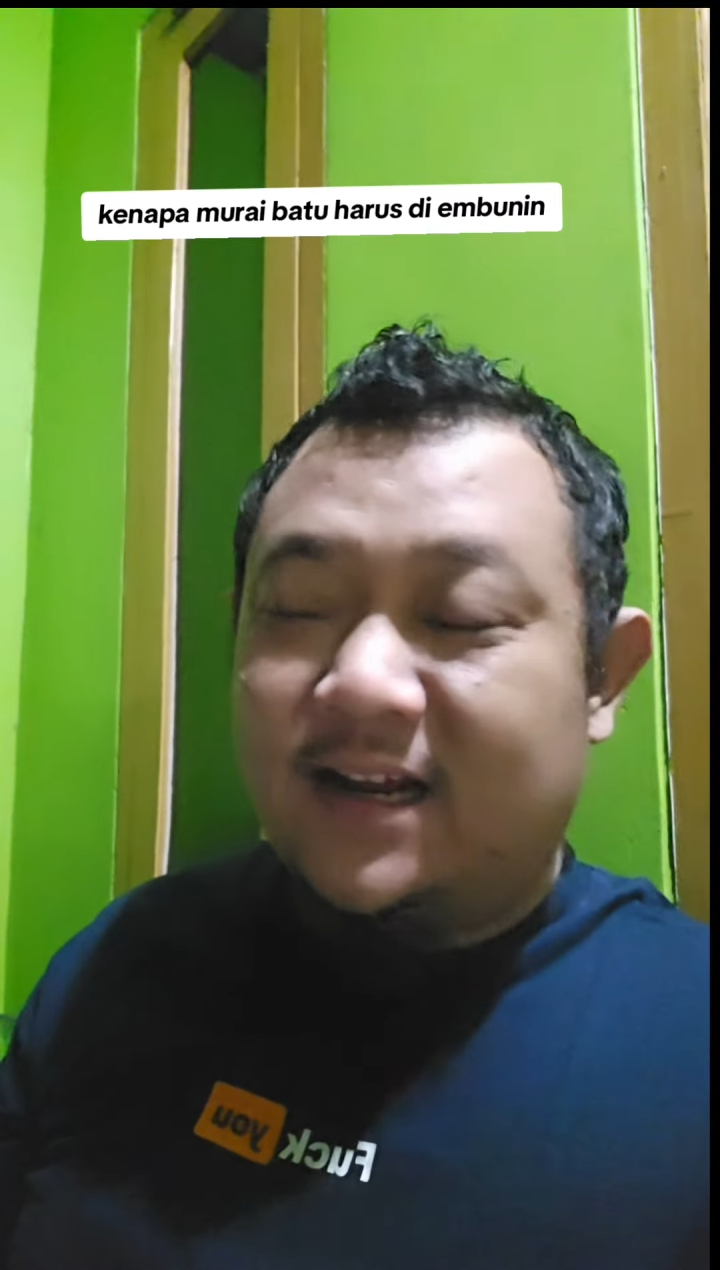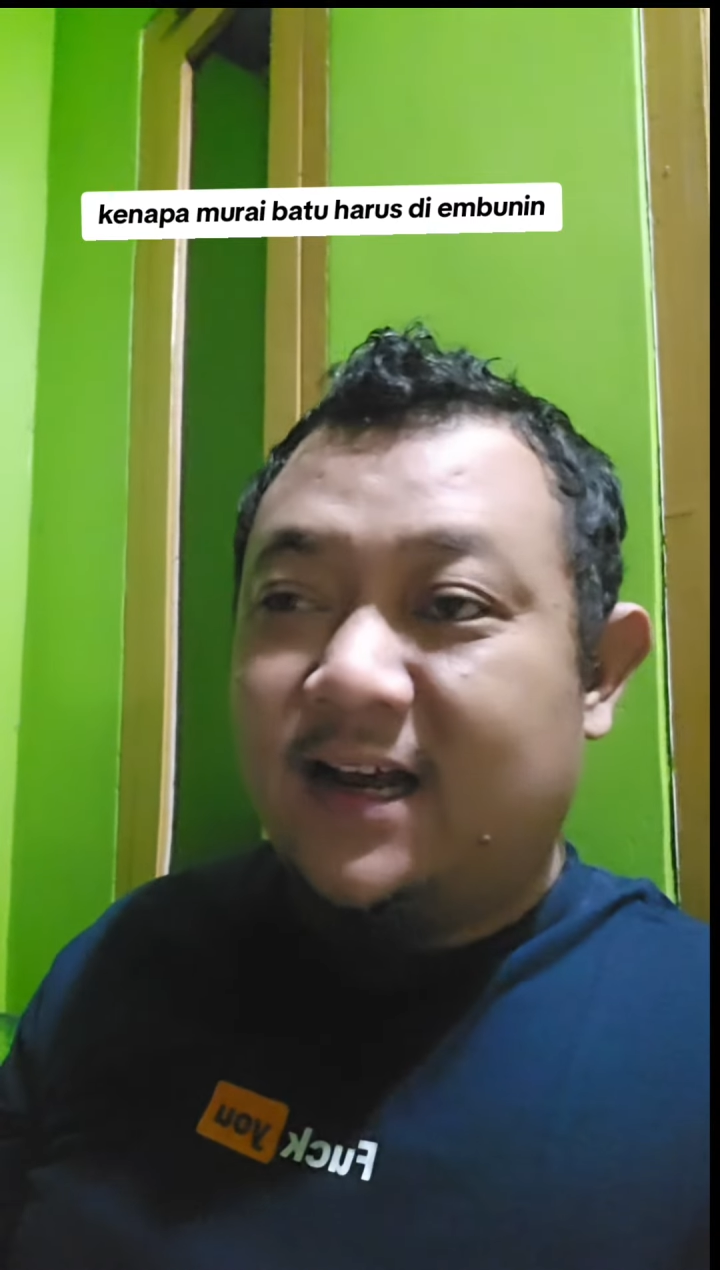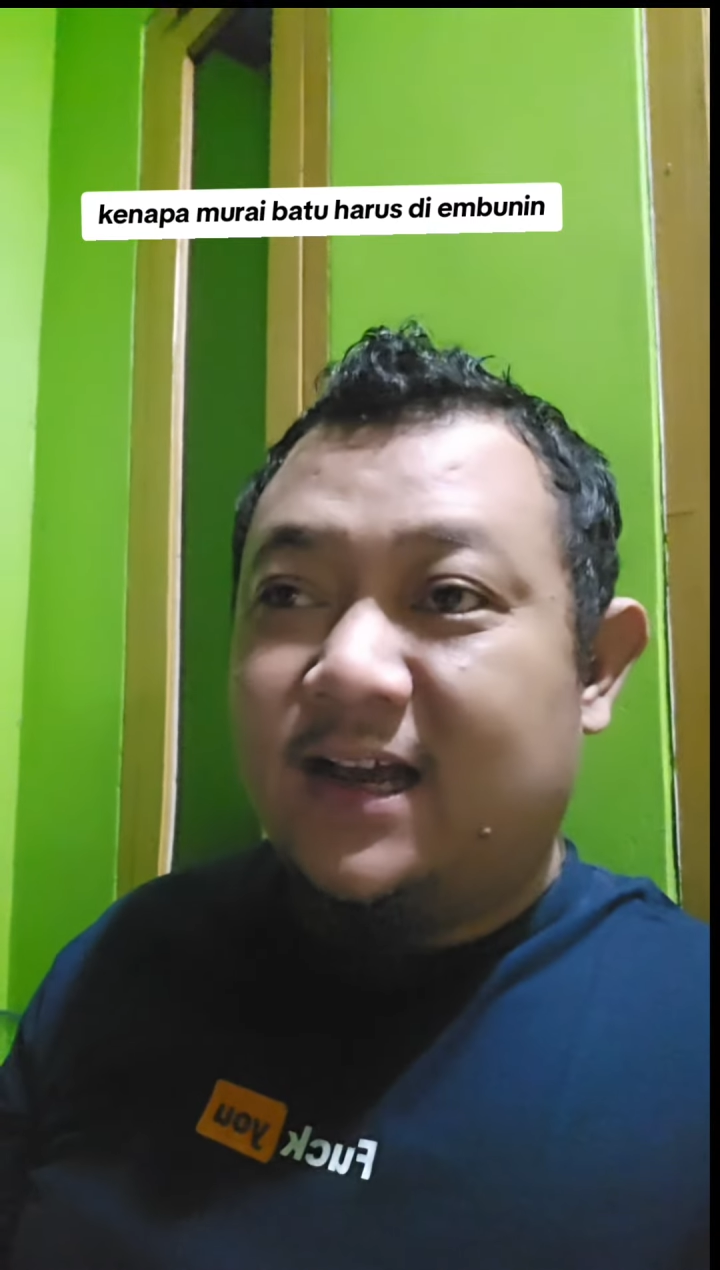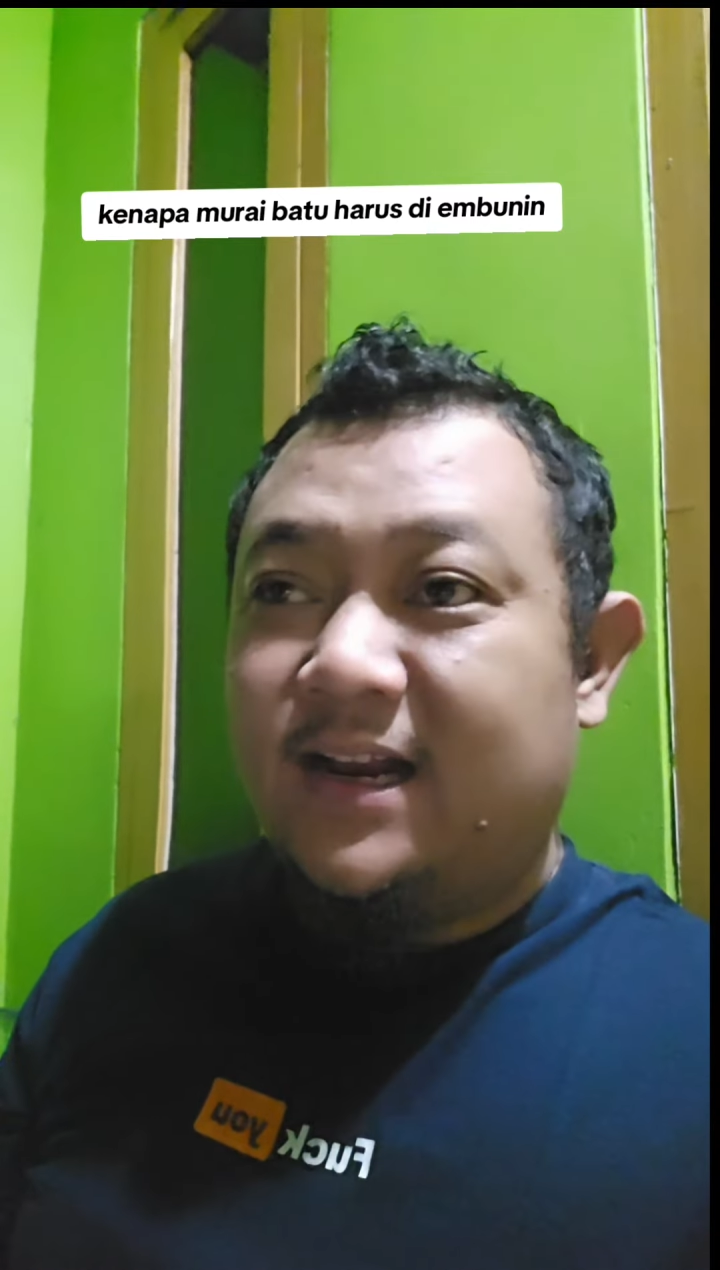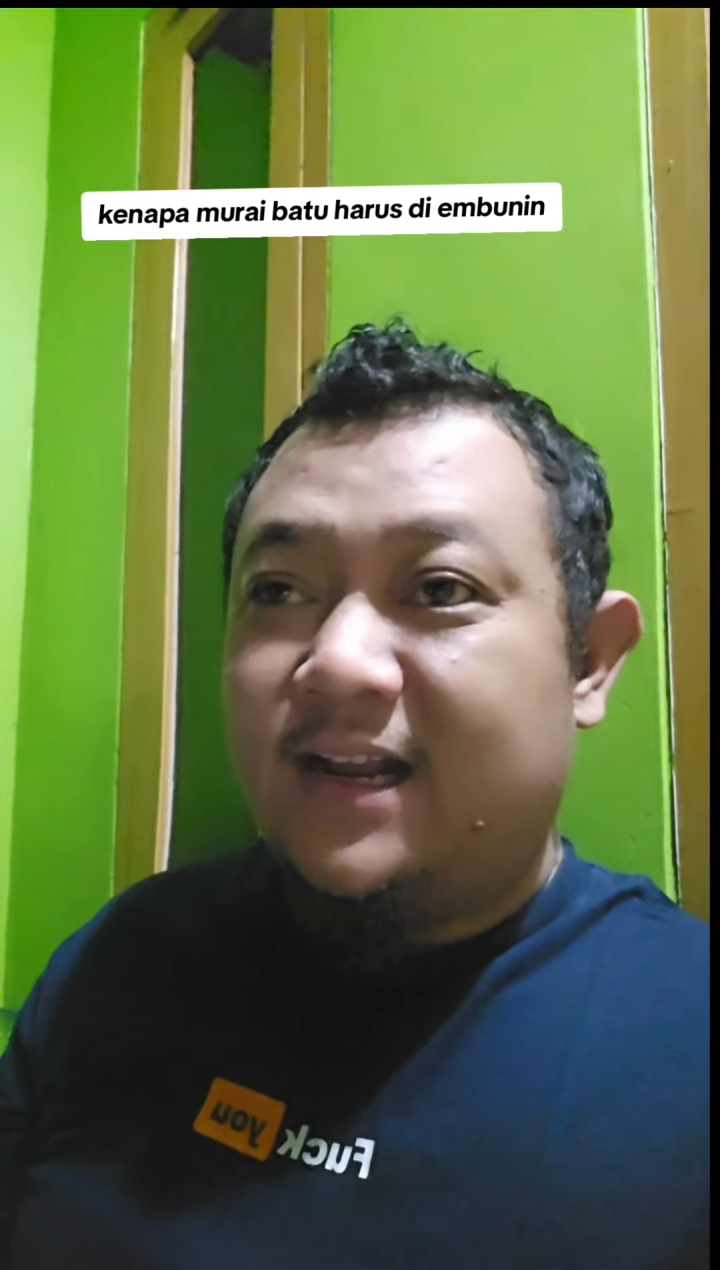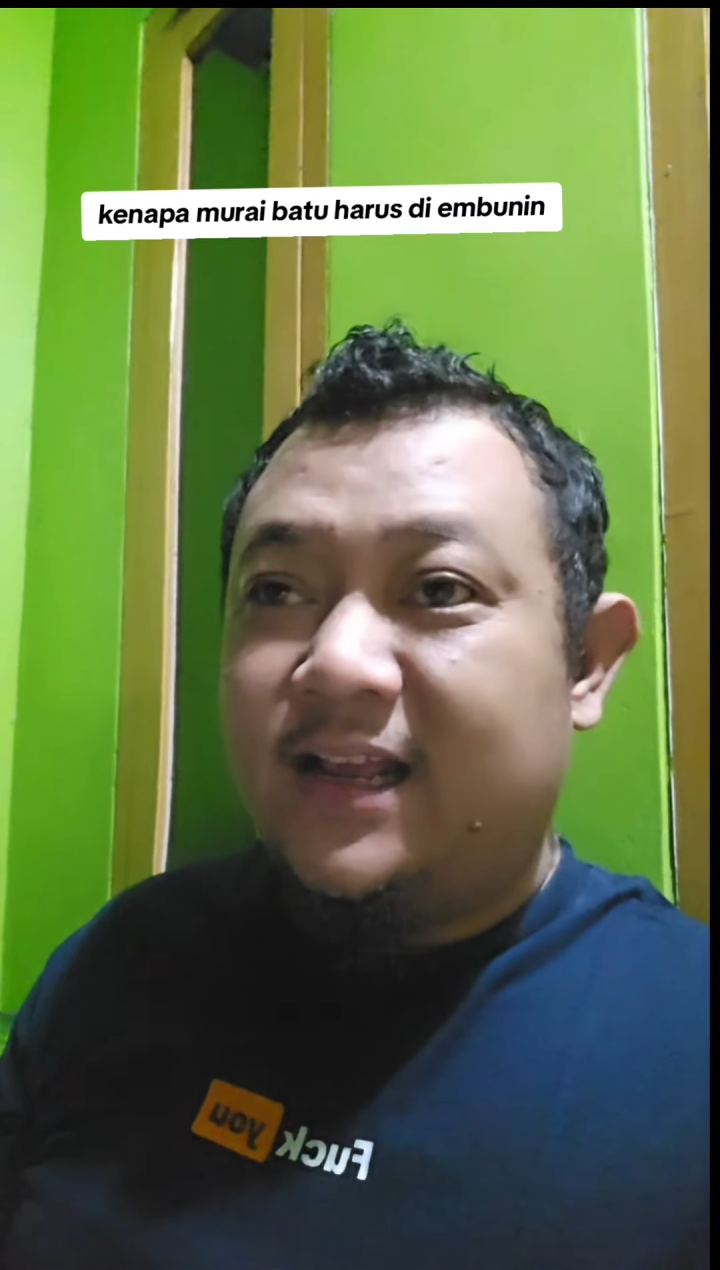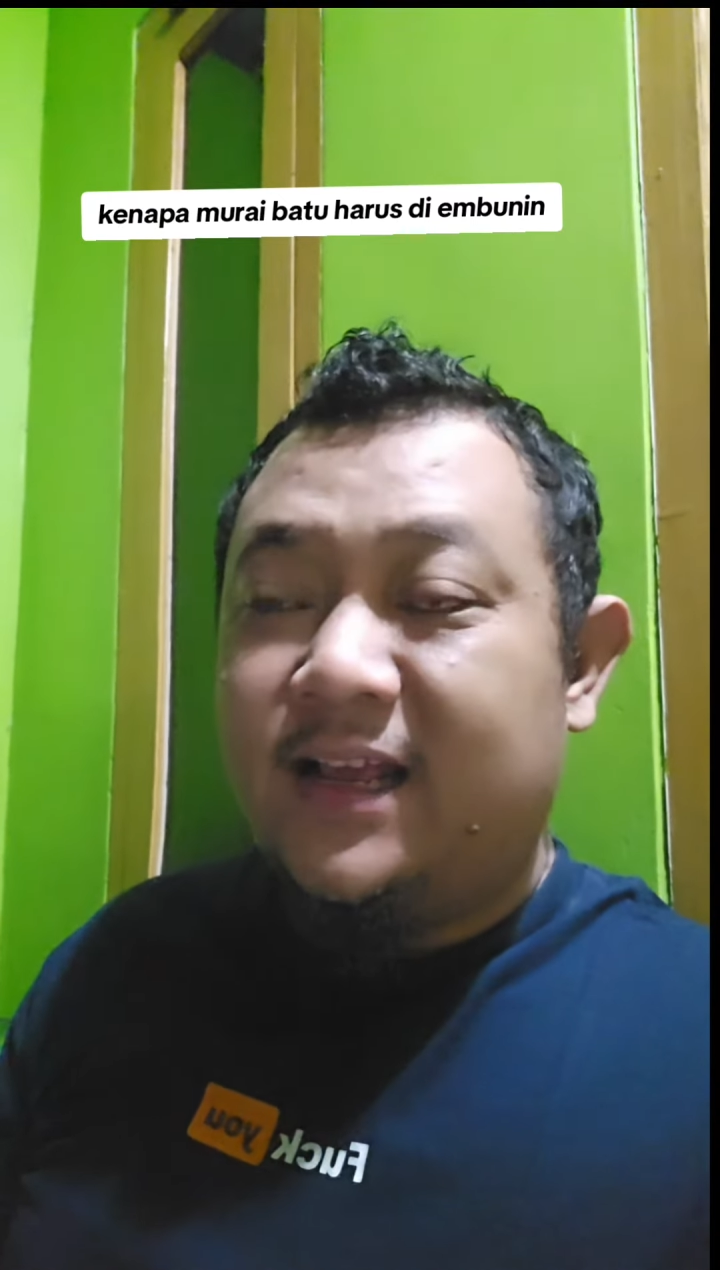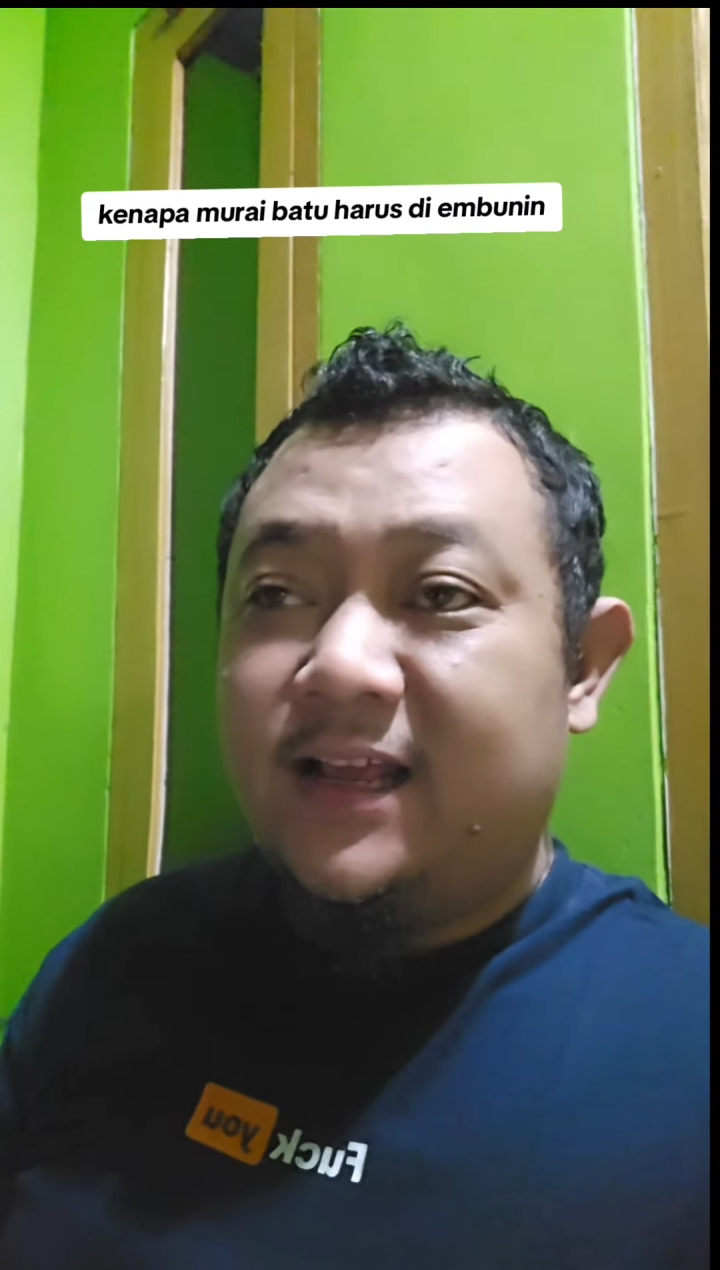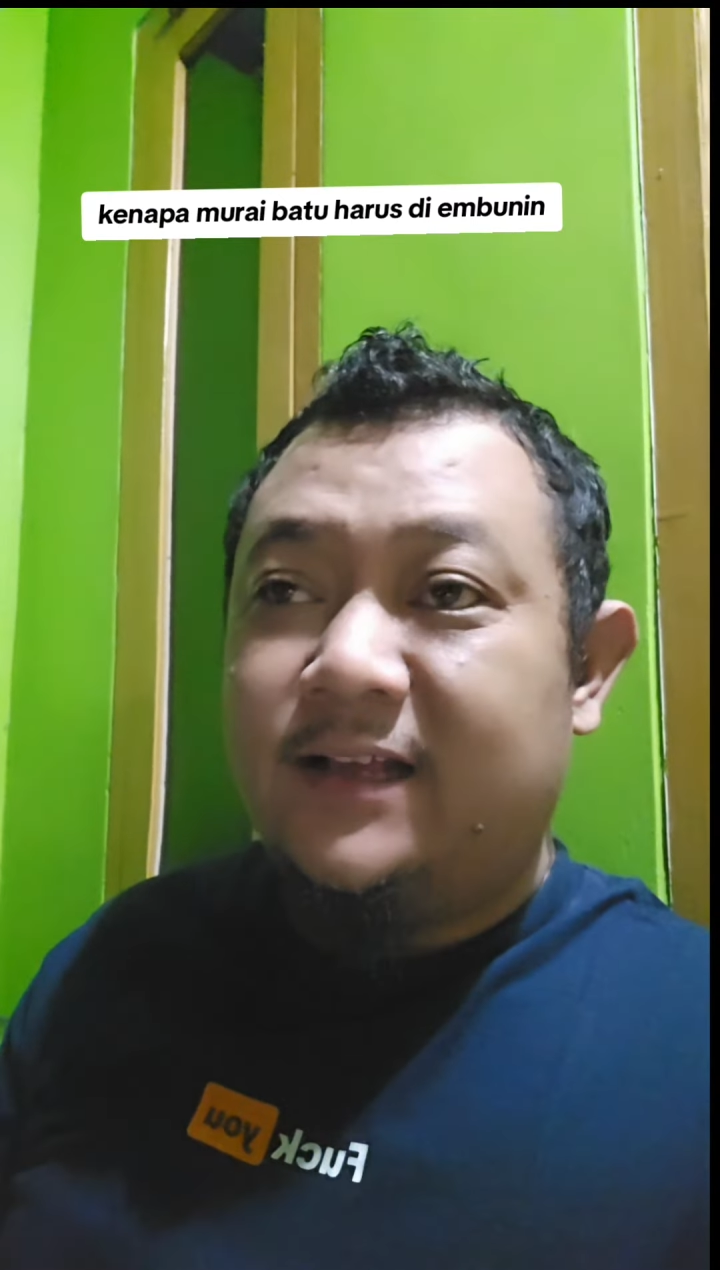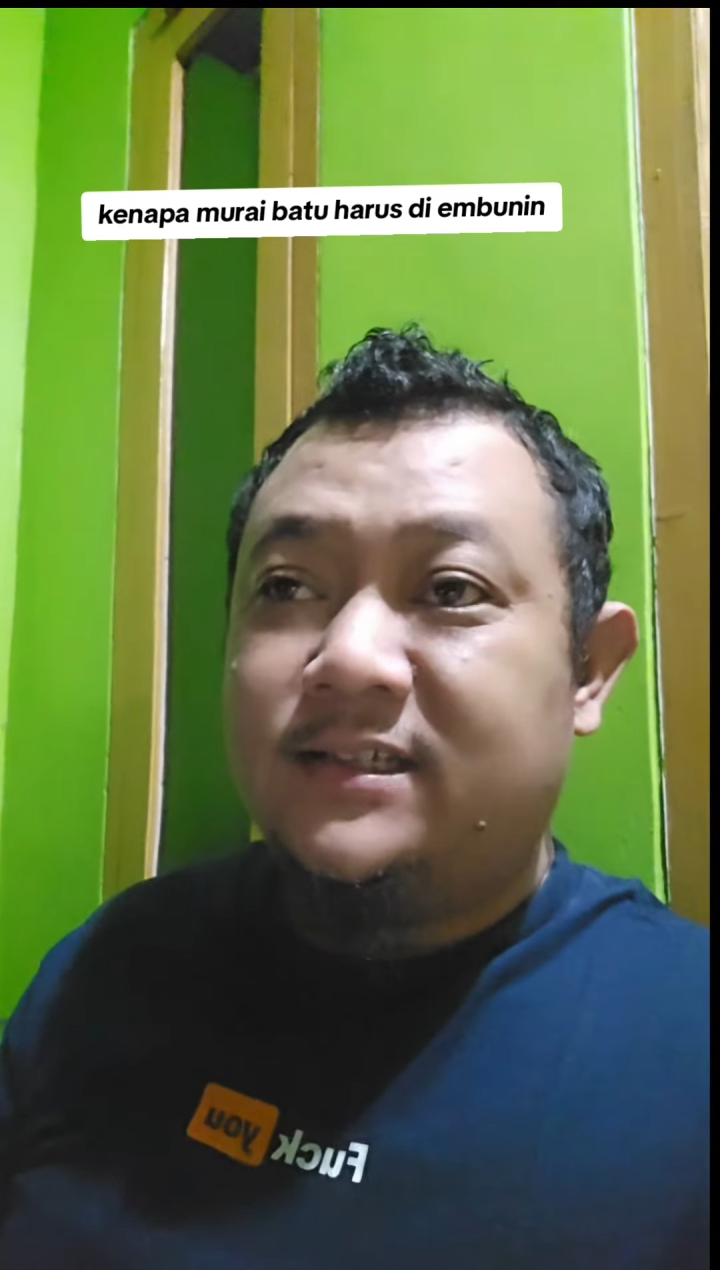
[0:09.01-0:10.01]
Nah
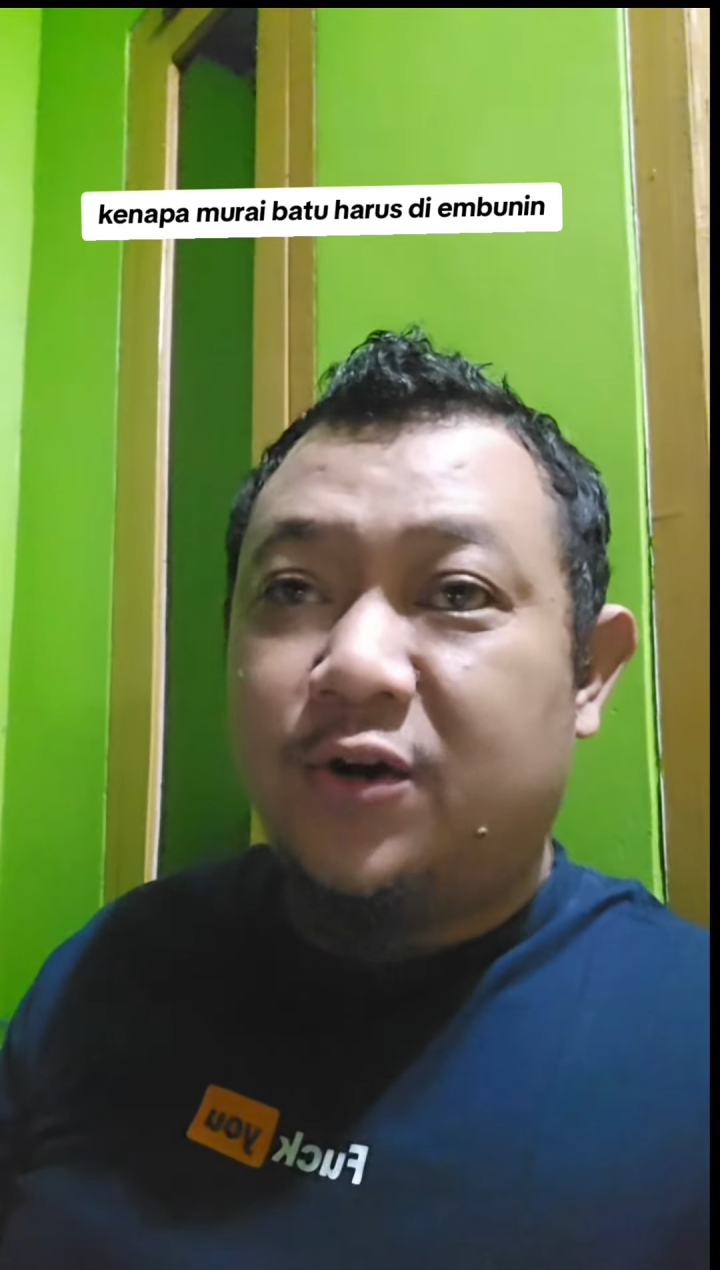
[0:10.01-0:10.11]
ini